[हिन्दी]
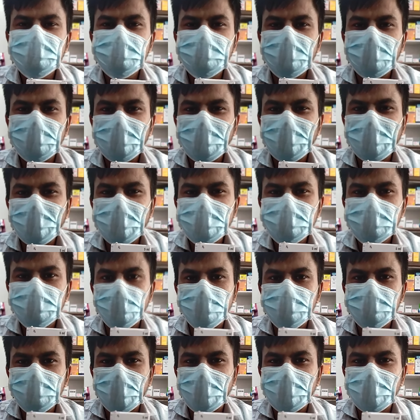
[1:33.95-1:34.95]
क्षतिग्रस्त
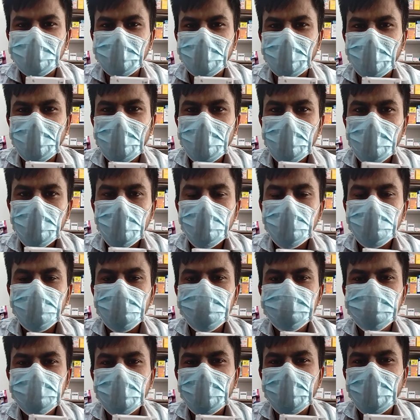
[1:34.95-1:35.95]
हो जाती है
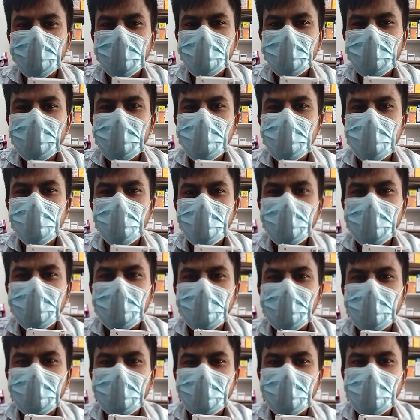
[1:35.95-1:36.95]
तो उसे रिकवर
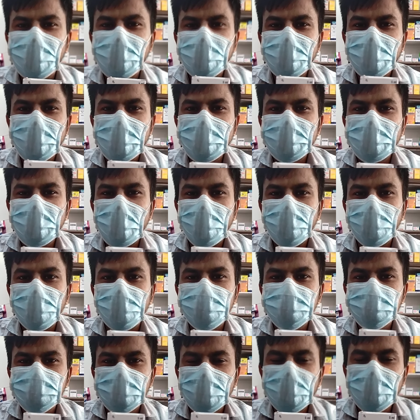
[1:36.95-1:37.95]
करने के लिए या फिर
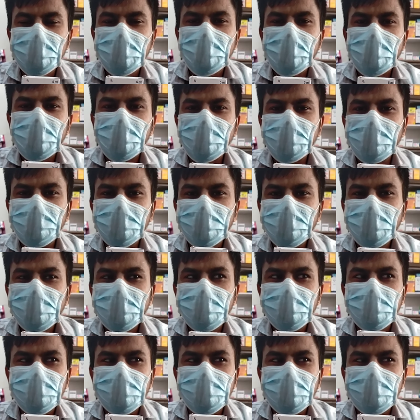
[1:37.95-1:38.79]
उसे ठीक